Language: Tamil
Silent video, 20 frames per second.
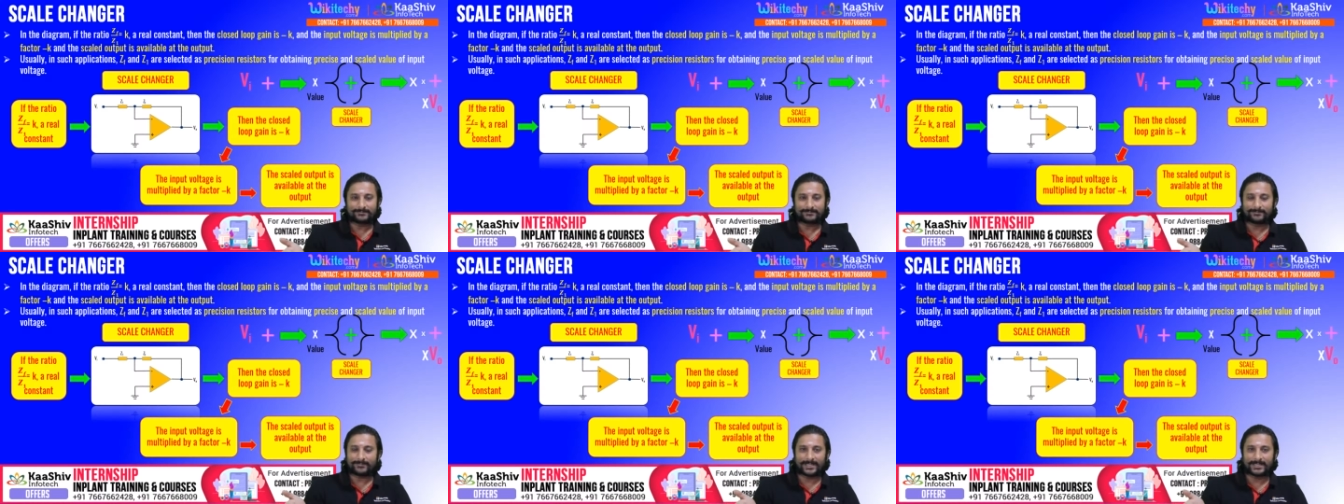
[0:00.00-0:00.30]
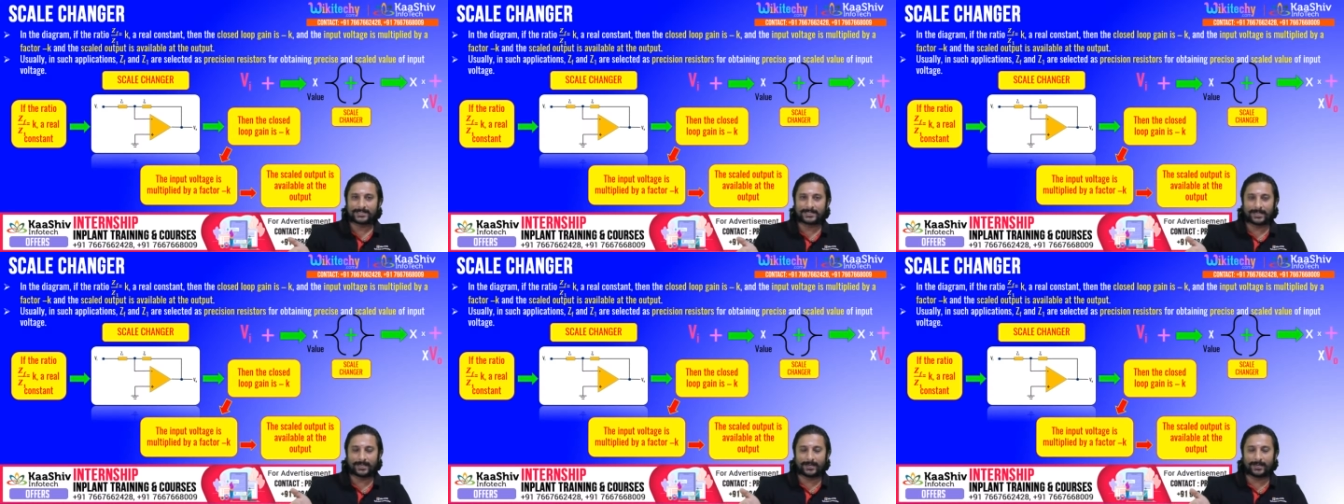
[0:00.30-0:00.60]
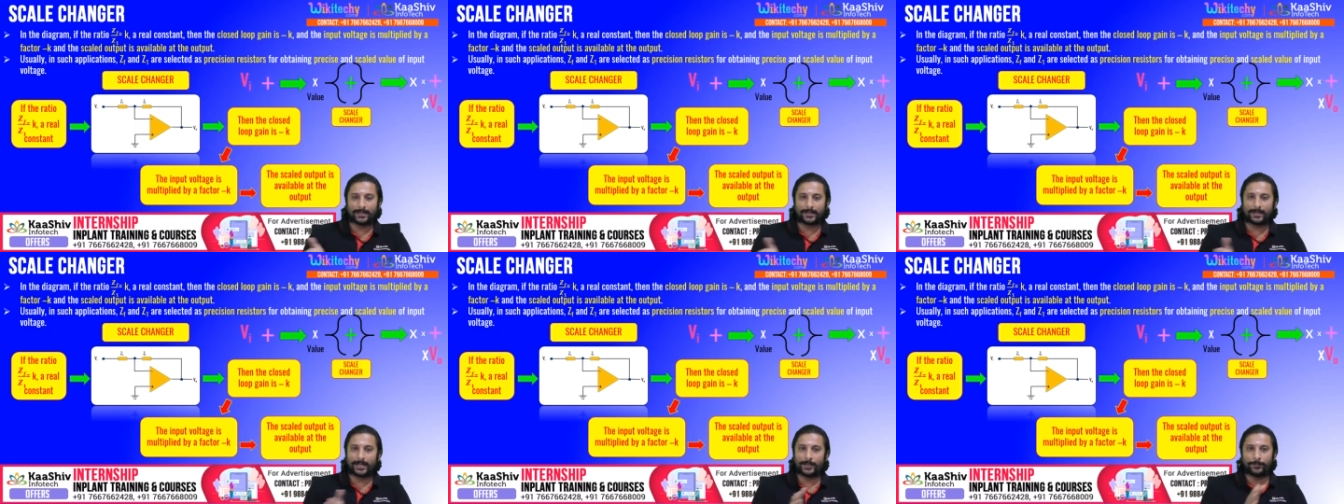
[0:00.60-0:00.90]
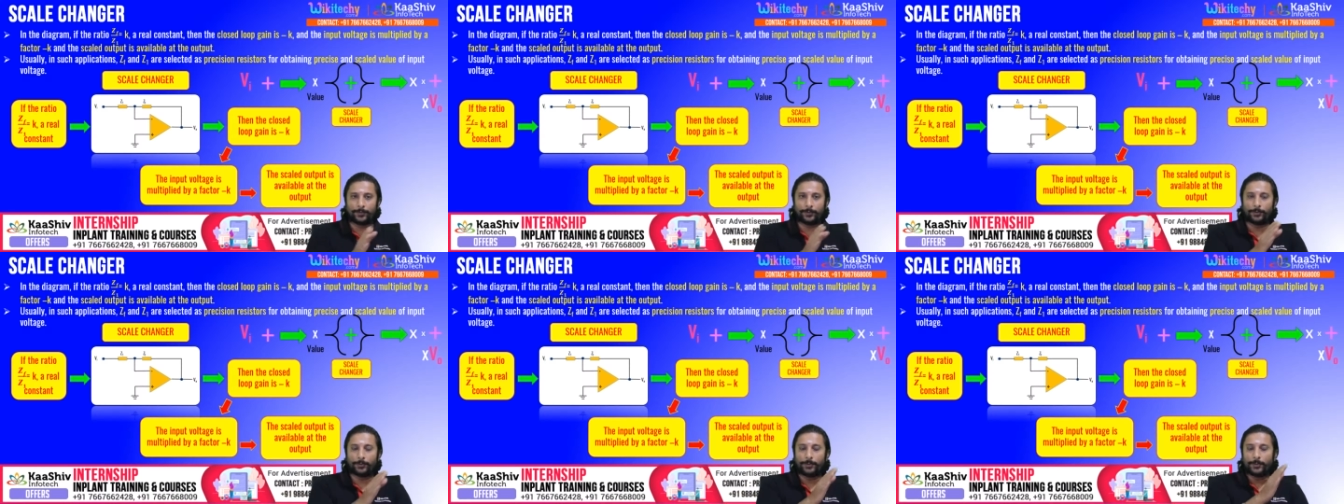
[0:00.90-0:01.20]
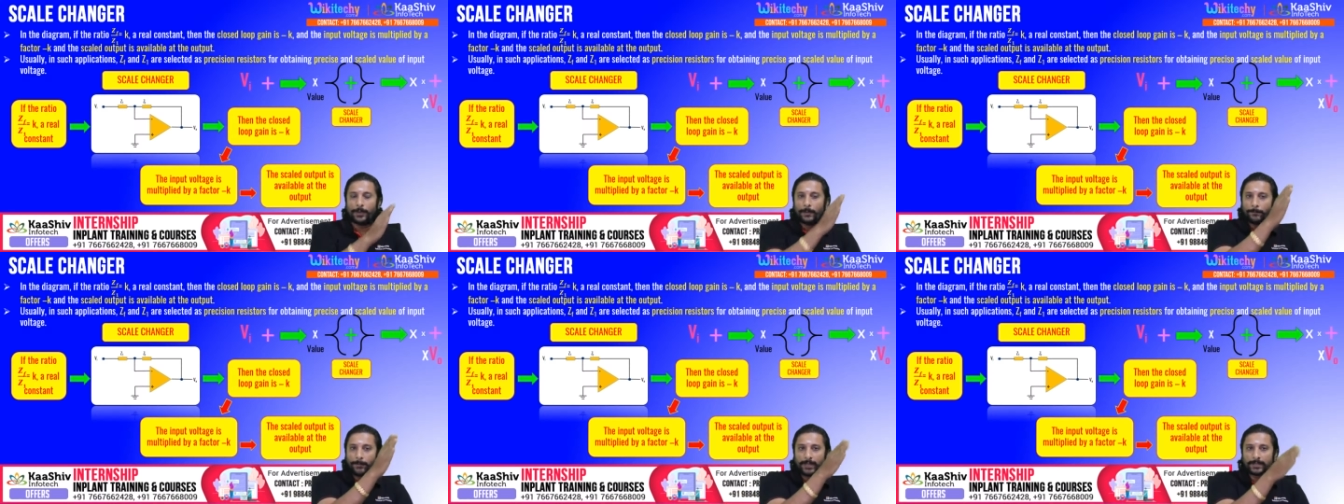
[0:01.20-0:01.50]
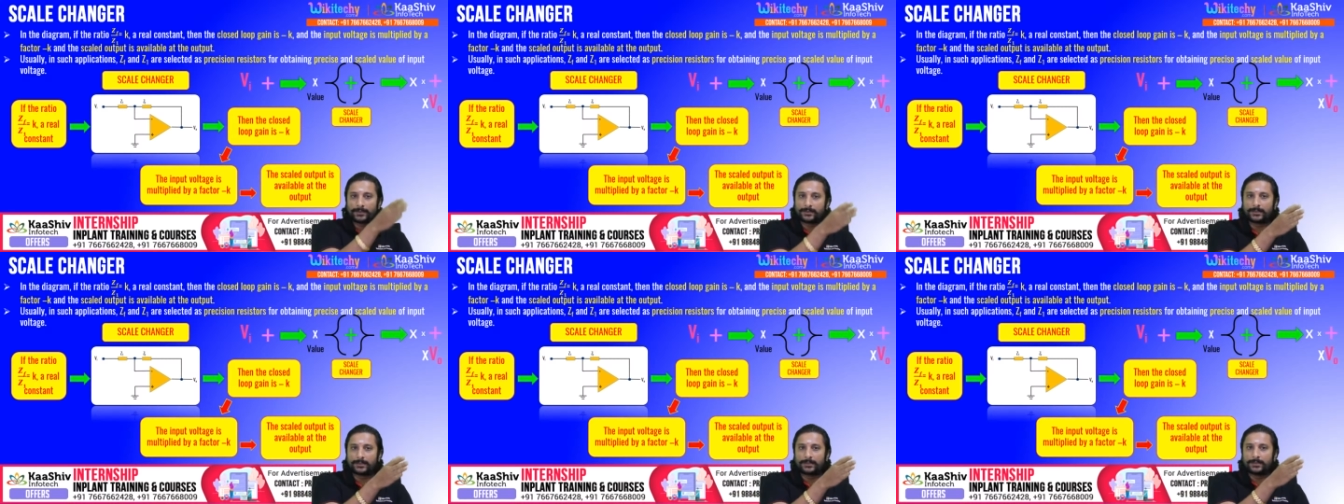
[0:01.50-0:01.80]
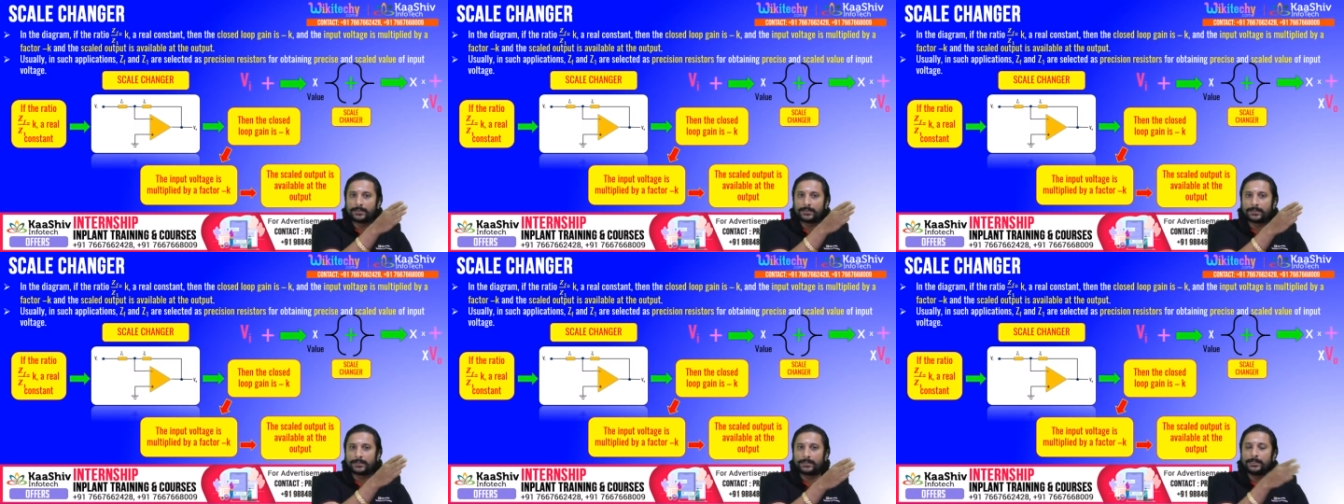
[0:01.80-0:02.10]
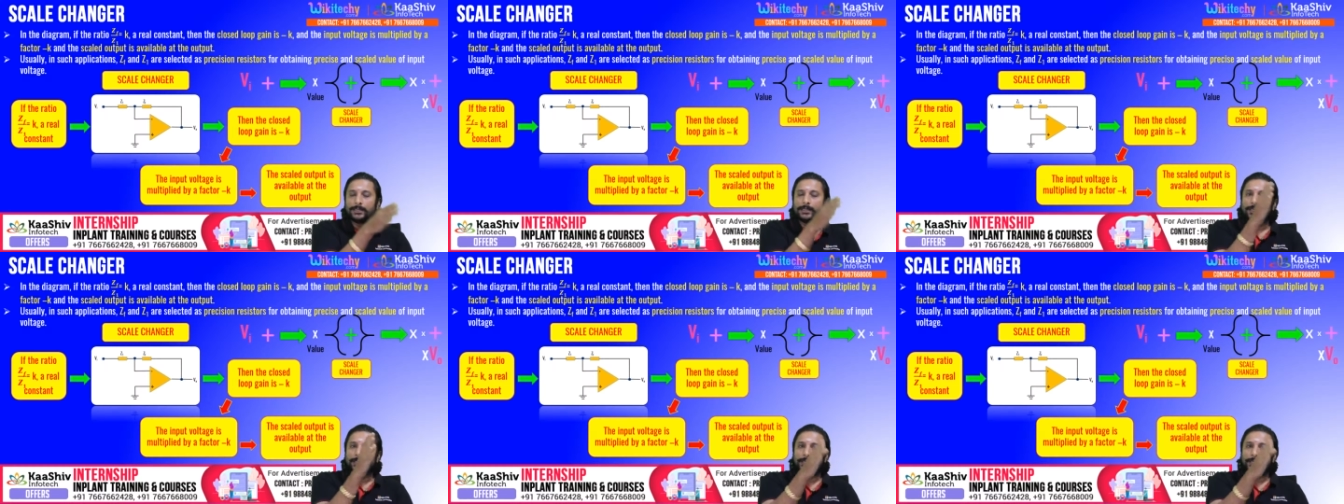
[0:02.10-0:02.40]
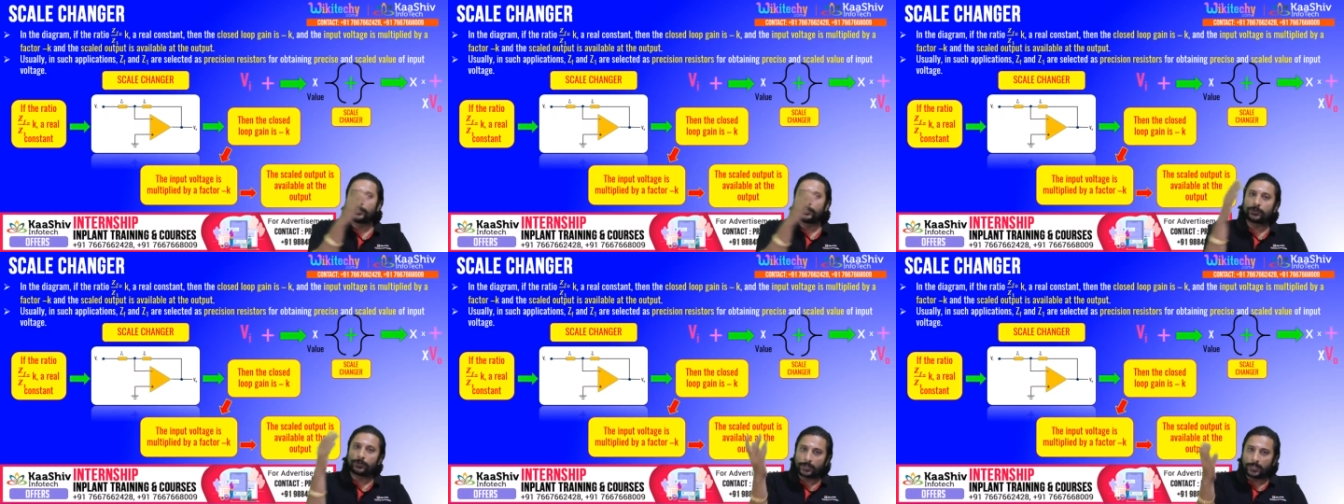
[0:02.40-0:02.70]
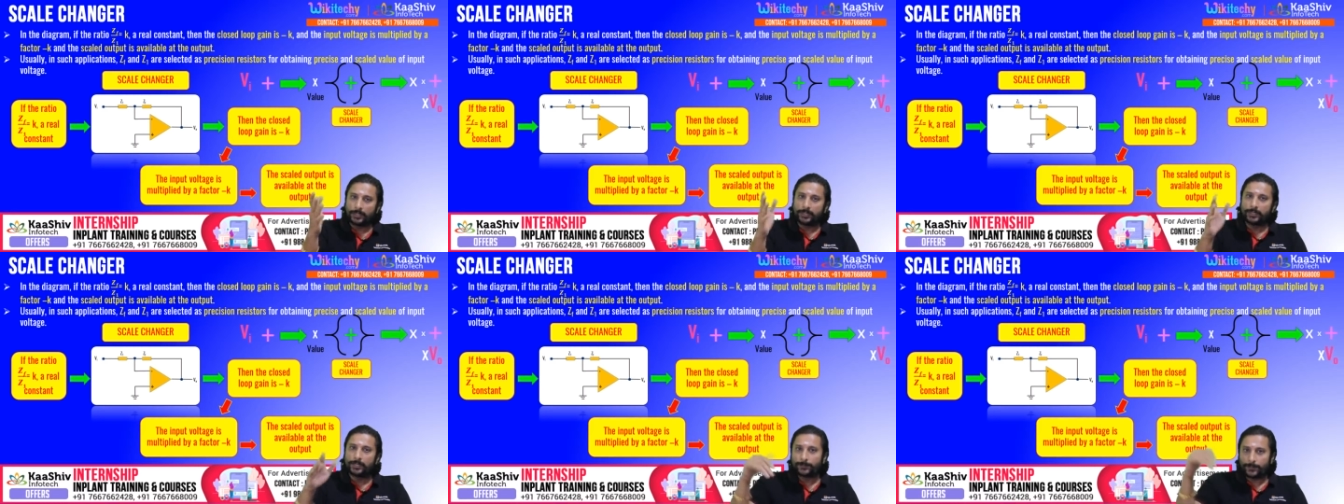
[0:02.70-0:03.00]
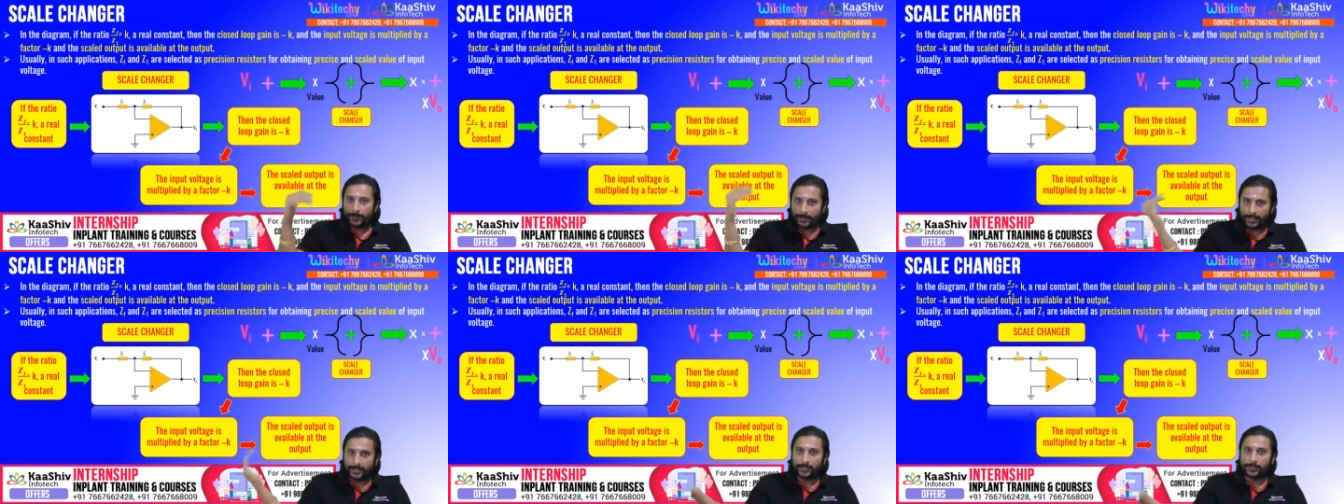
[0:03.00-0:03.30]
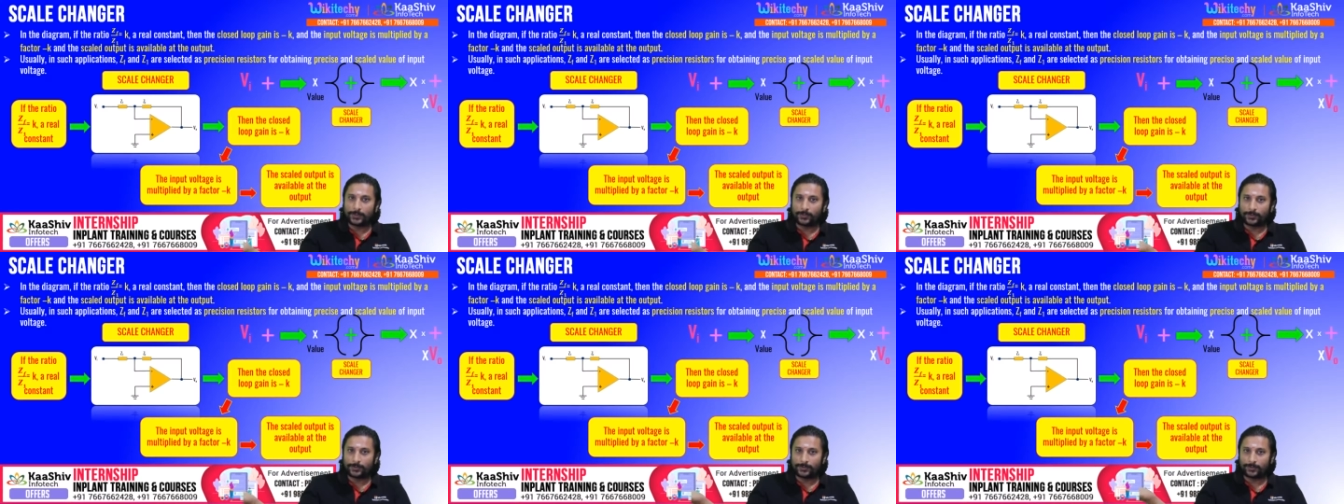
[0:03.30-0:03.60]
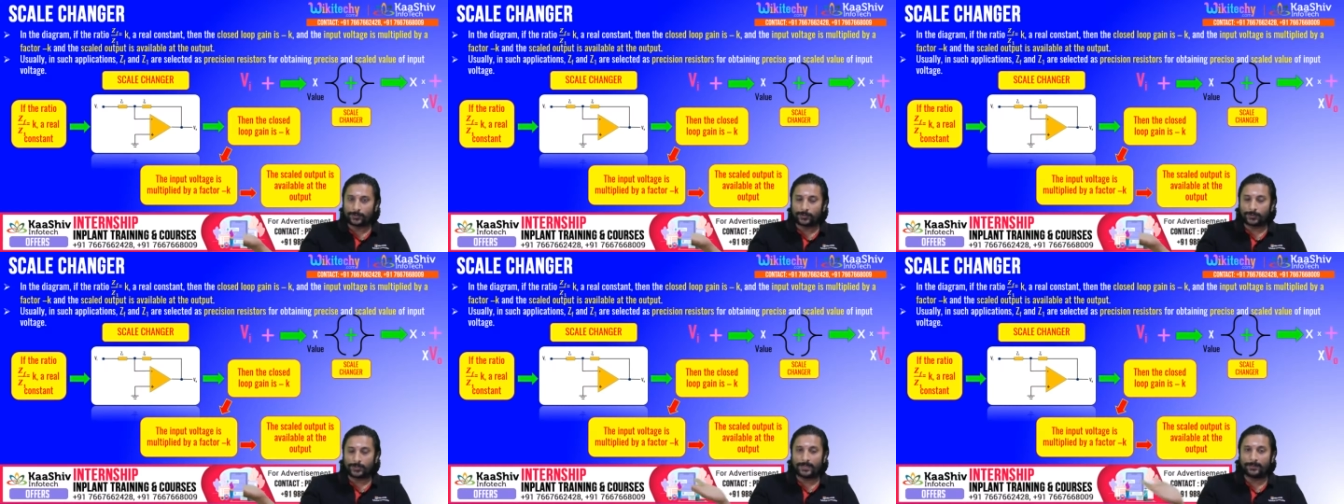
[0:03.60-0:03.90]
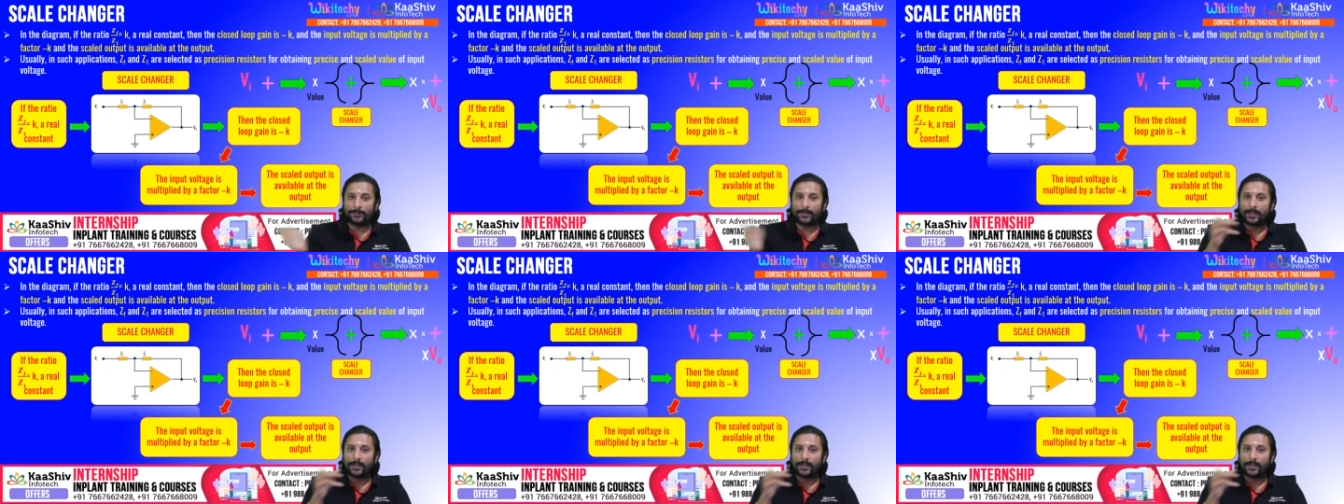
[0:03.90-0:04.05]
சரிங்களா நான் இப்போது பத்துன்னு இருக்குது இன்ட்டு ரெண்டுன்னு பண்ணால் இருபதுன்னு வருங்க